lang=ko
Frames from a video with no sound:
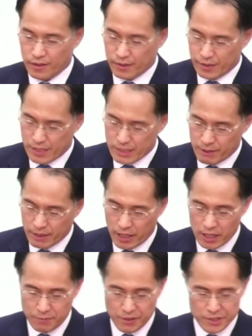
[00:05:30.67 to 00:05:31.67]
하지만
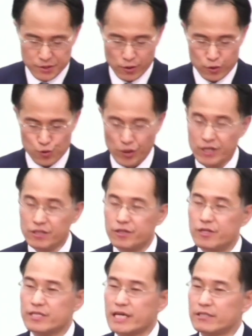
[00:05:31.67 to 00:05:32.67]
하나님께서
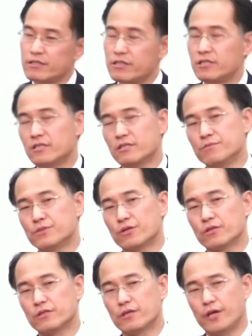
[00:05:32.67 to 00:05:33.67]
죄인들을 찾으시는
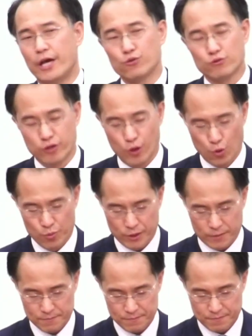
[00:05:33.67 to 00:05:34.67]
음성은 계속 들려옵니다.
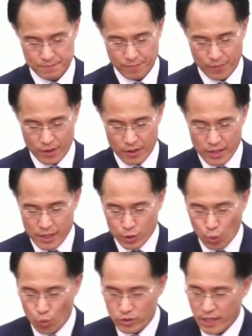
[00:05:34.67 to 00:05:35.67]

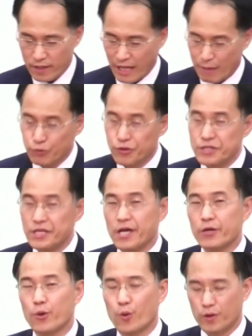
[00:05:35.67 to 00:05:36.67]
동산 나무들
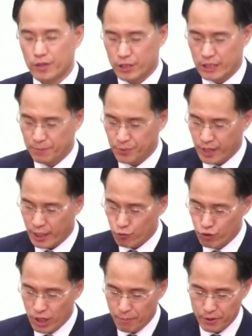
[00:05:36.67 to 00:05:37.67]
사이로 깊게
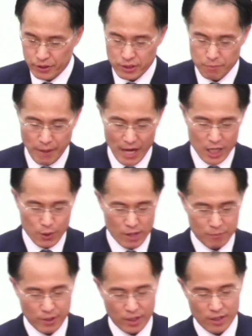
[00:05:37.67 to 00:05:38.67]
울려 퍼지는 메아리와
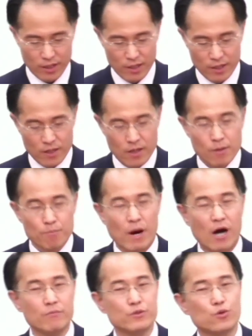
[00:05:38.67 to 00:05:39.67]
함께
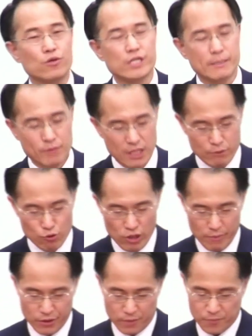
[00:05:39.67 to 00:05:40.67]
마음속 심금을
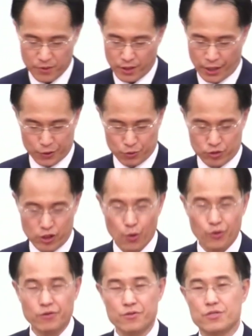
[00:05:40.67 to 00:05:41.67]
울리며 계속
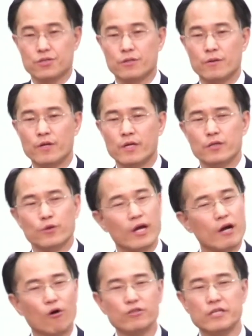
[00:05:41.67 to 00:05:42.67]
들려오는 것이죠. 내가
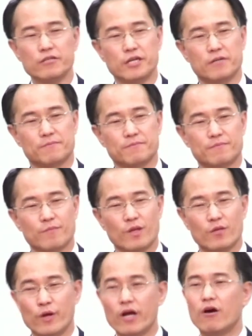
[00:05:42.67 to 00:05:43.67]
어디 있느냐?
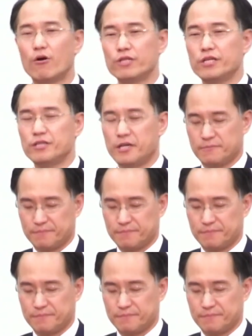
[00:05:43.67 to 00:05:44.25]
내가 어디 있느냐?